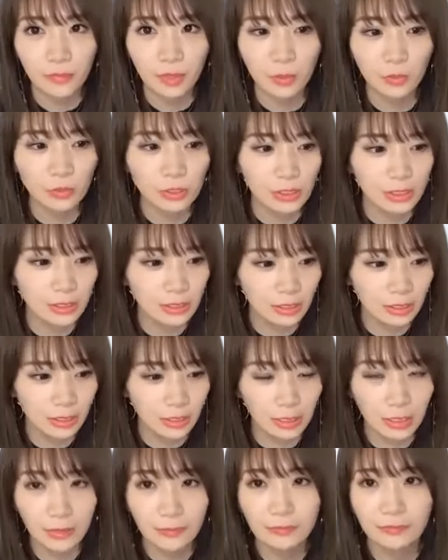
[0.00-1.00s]
個人
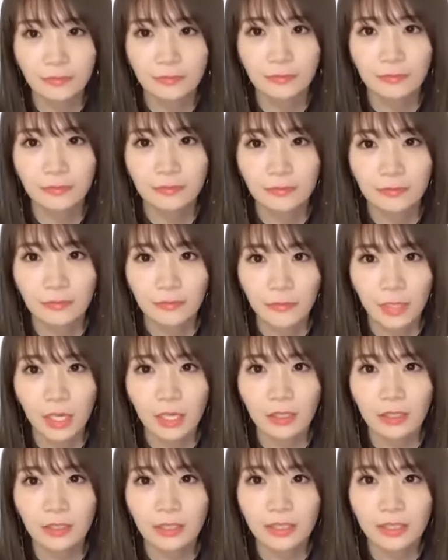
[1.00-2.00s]
的に
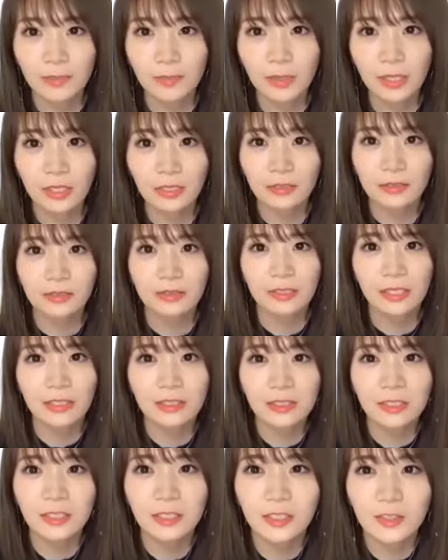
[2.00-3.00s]
あ1万
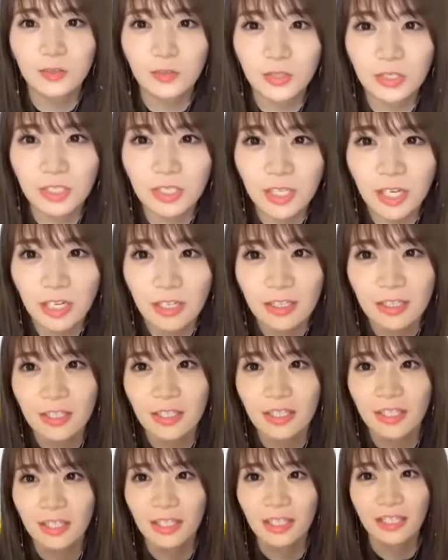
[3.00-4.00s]
3000人の方が
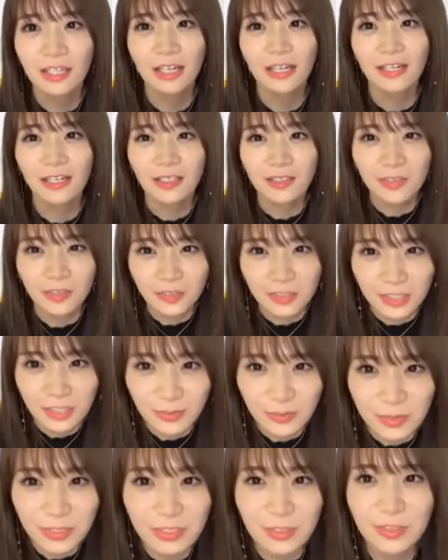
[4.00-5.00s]
ありがとうござ
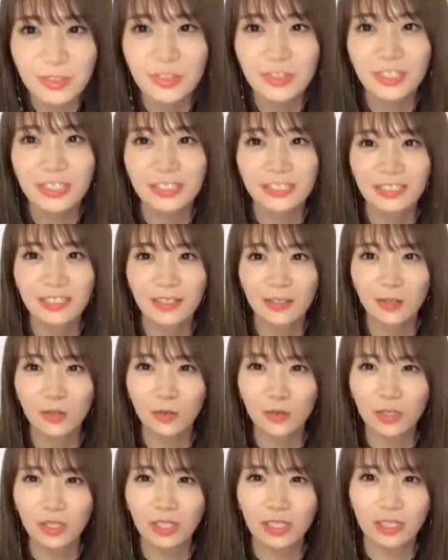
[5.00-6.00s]
いますお正月から
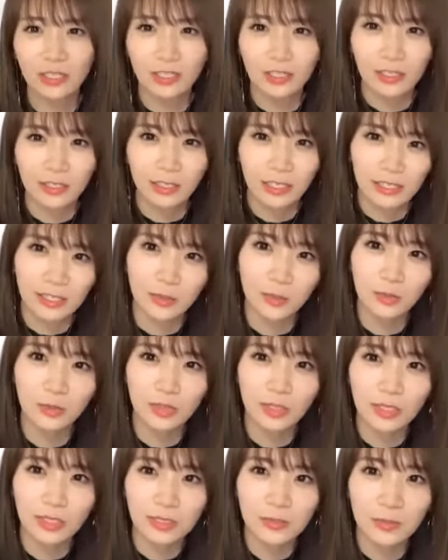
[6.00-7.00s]
今日からね仕
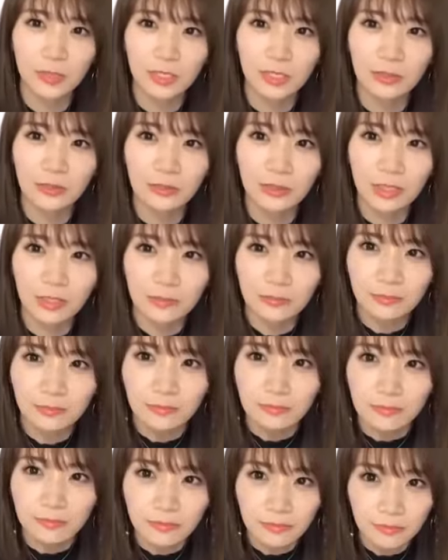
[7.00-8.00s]
事始めなのに
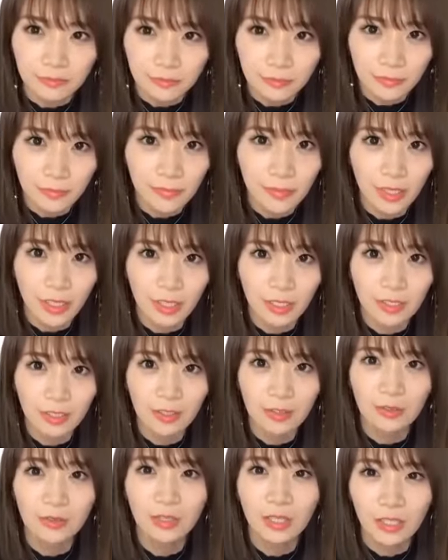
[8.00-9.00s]
大変
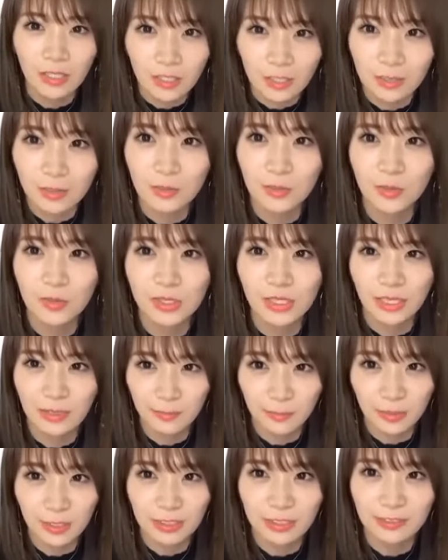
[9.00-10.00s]
なのにありがとうござ
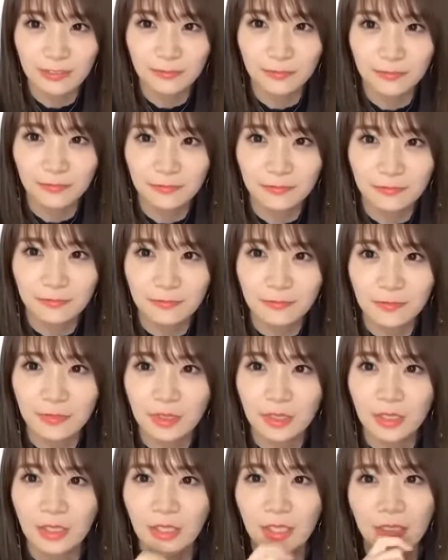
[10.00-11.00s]
います
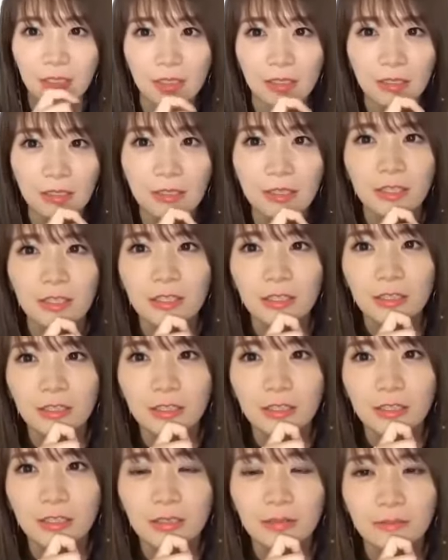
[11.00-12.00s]
え何がいいか
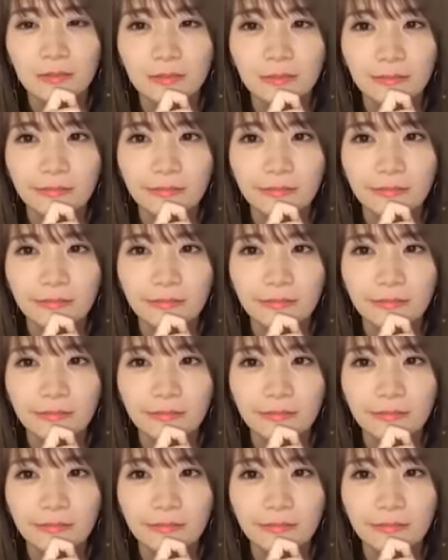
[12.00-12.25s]
な